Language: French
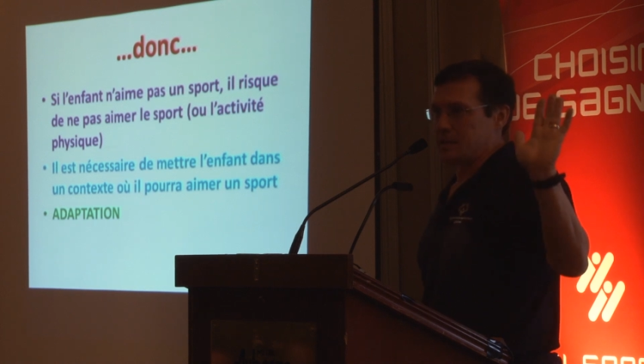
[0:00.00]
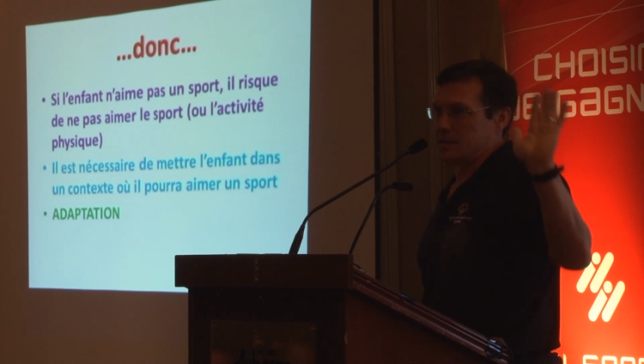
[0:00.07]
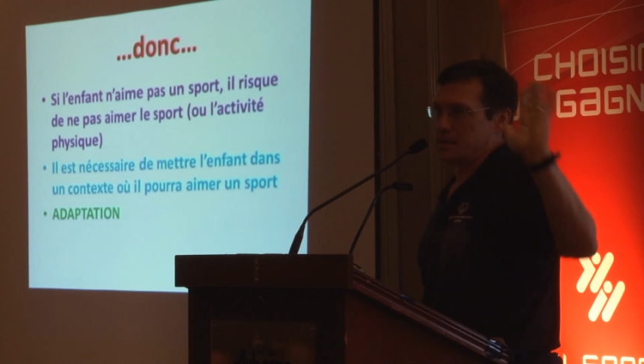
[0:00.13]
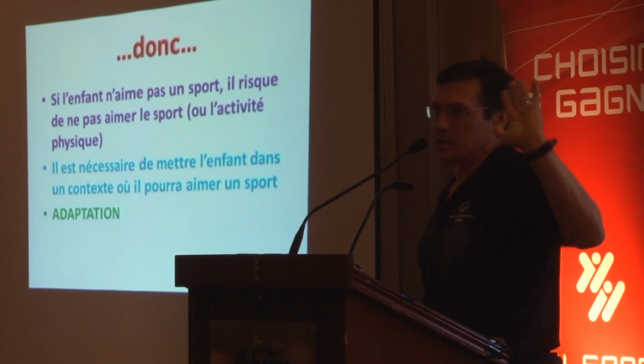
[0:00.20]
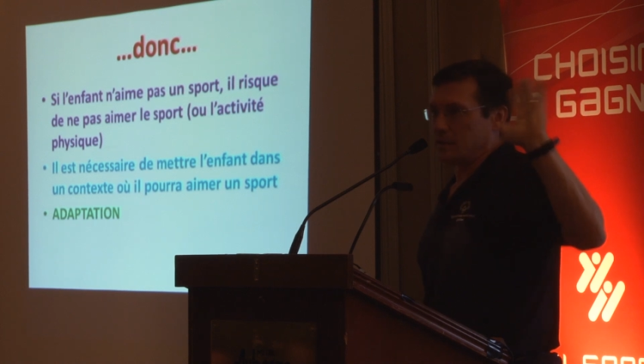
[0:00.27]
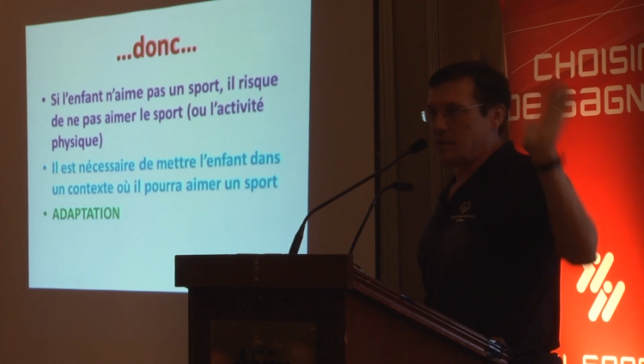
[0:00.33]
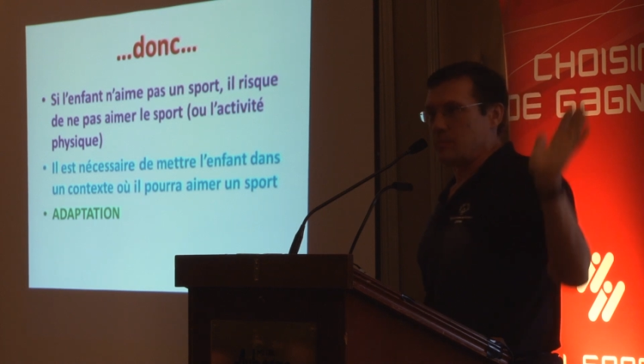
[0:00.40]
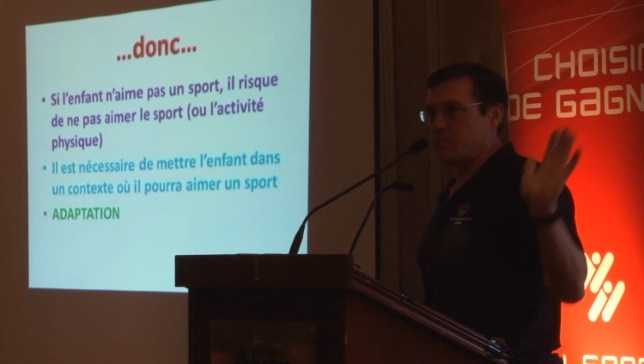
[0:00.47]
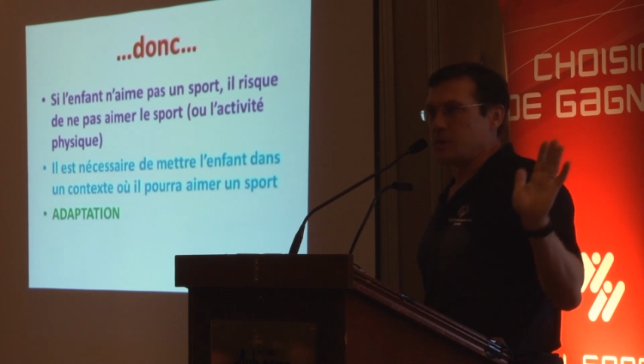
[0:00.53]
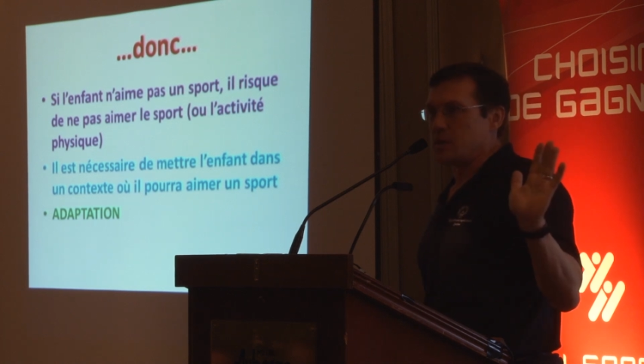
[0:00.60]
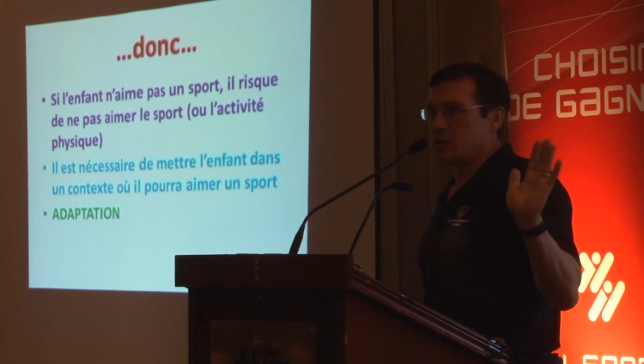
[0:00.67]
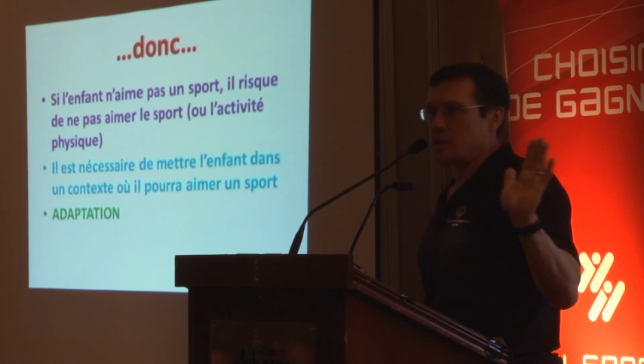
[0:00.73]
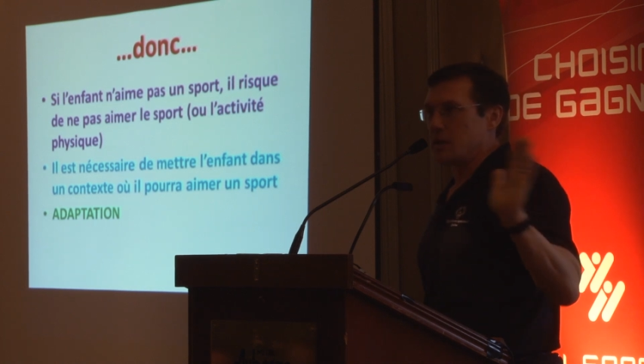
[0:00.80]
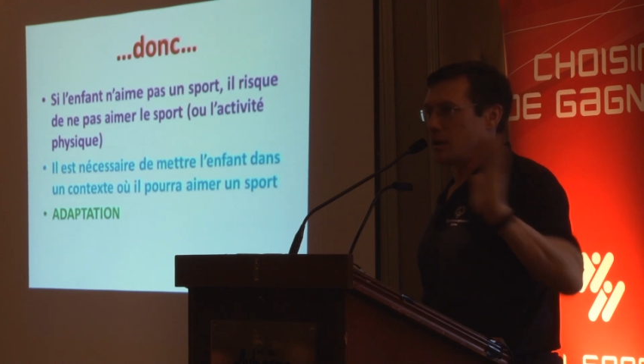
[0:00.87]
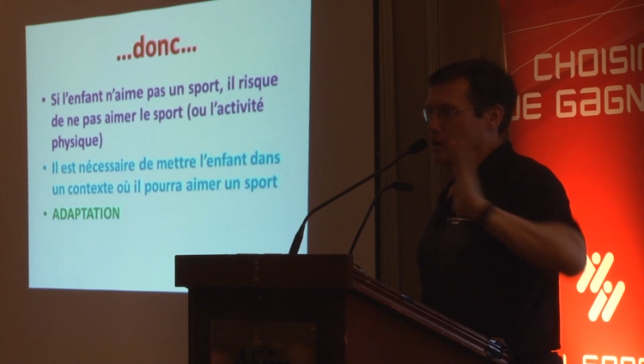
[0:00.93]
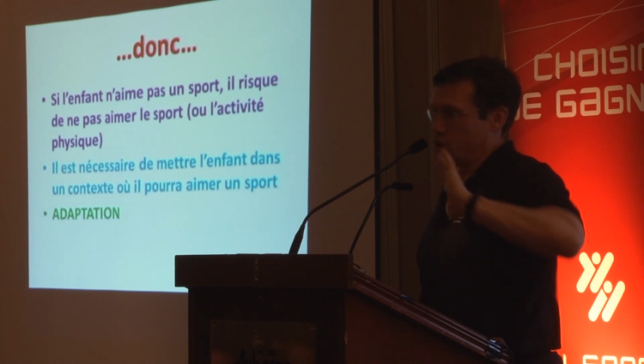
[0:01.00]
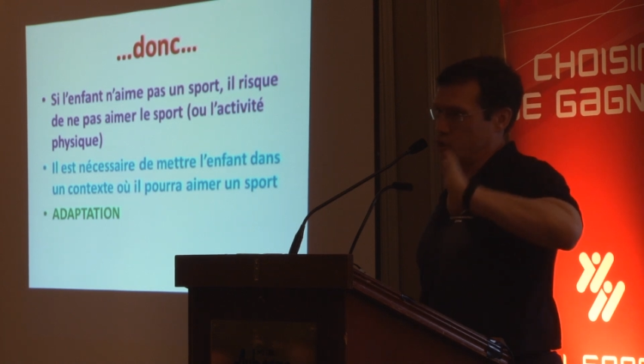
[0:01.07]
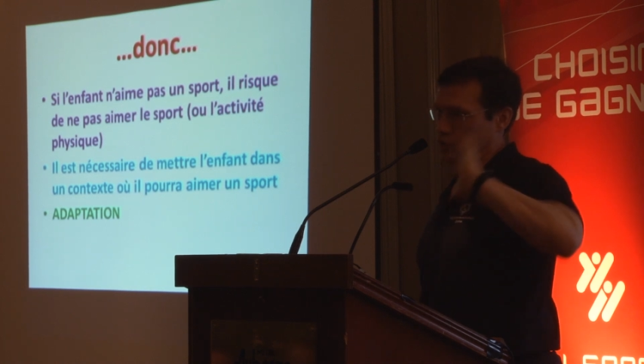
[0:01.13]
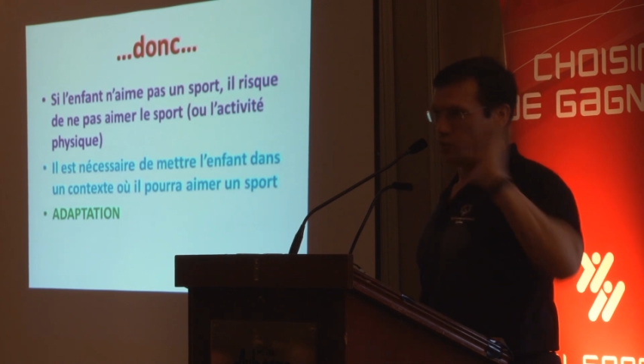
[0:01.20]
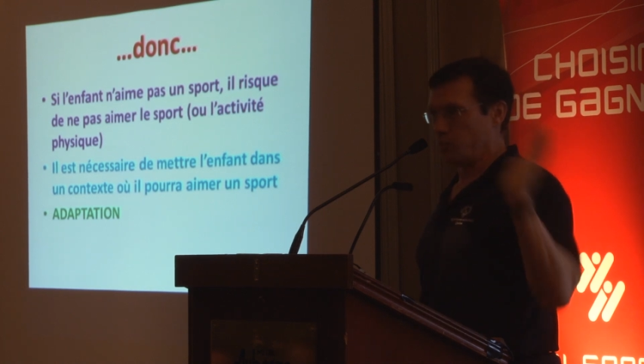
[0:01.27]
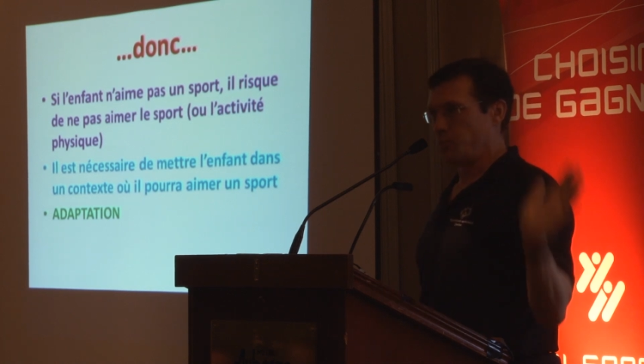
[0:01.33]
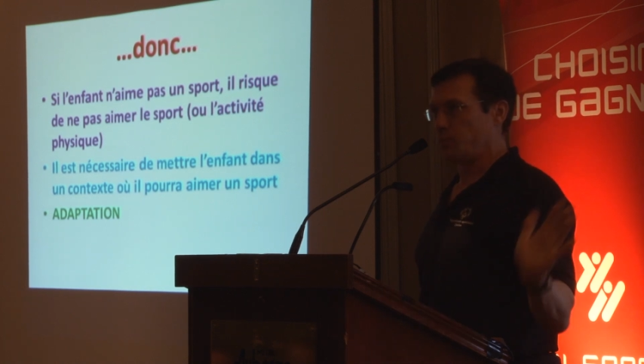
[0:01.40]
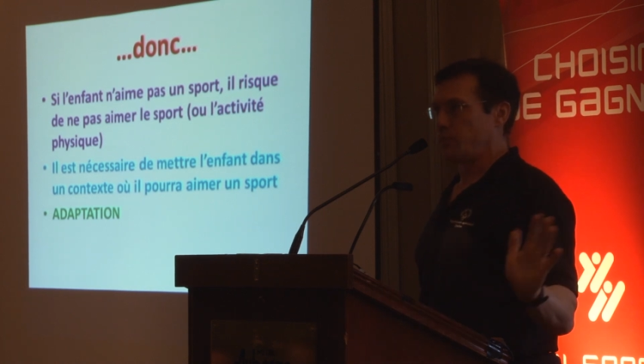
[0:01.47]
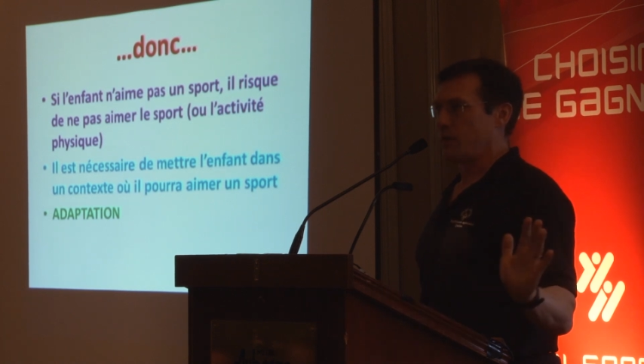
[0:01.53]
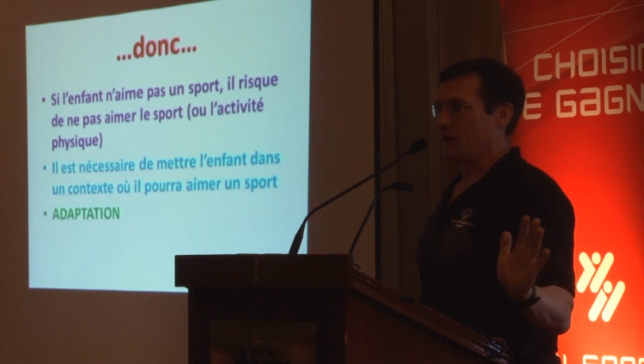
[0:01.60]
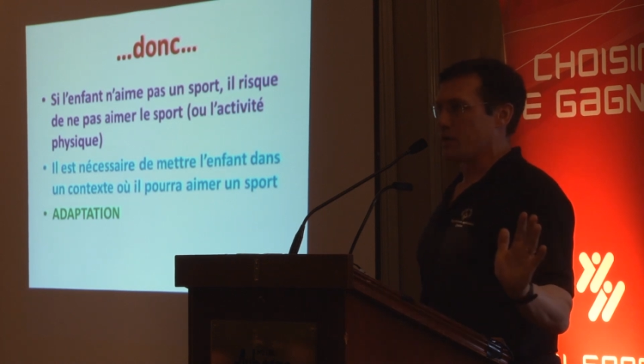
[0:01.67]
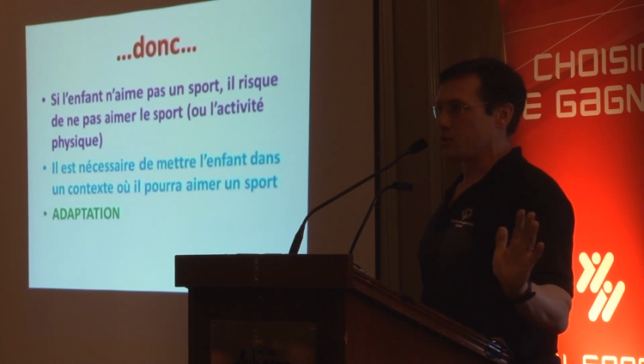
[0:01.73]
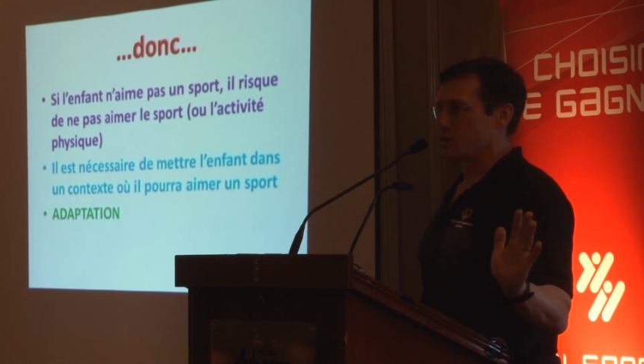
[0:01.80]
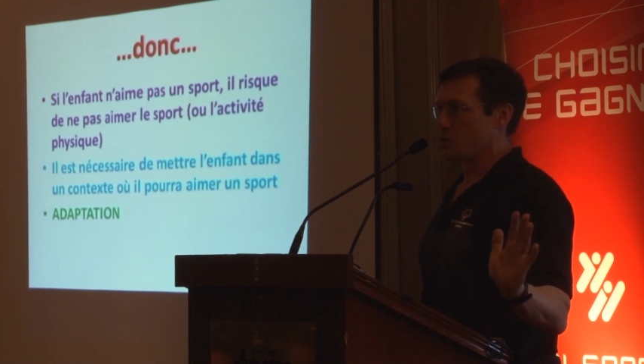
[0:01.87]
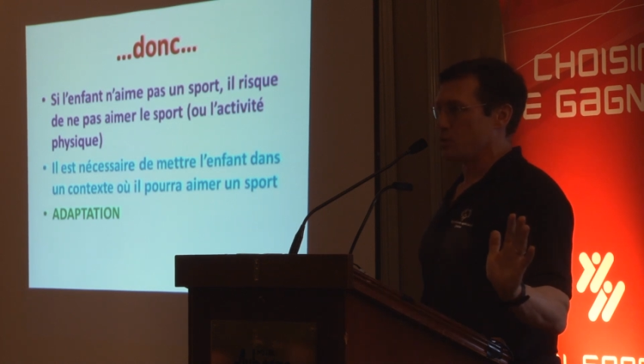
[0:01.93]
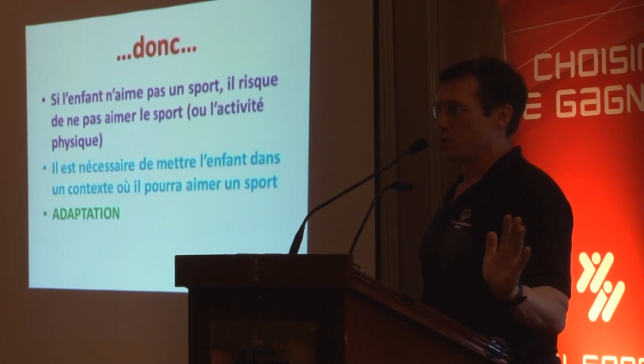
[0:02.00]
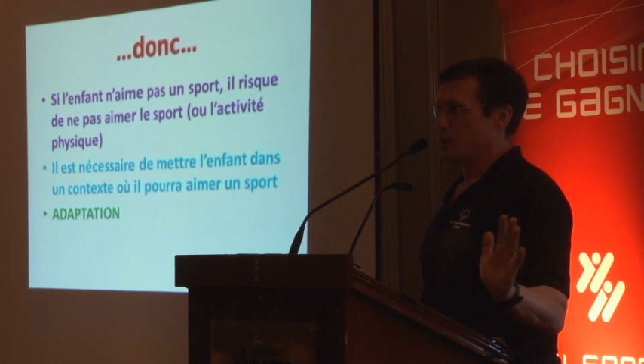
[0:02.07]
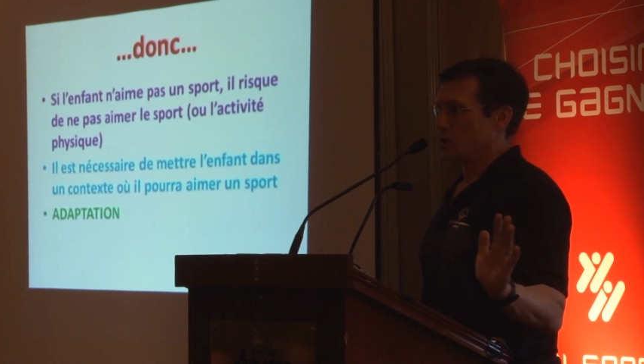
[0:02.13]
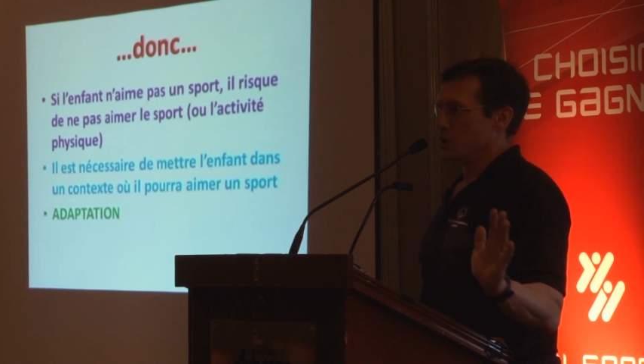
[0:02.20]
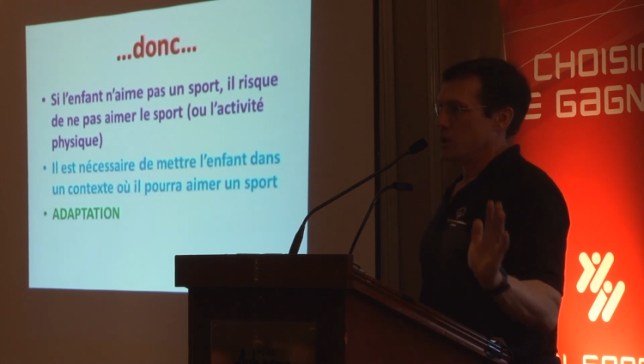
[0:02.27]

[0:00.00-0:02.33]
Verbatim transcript: c'est terminé, je veux plus faire ça,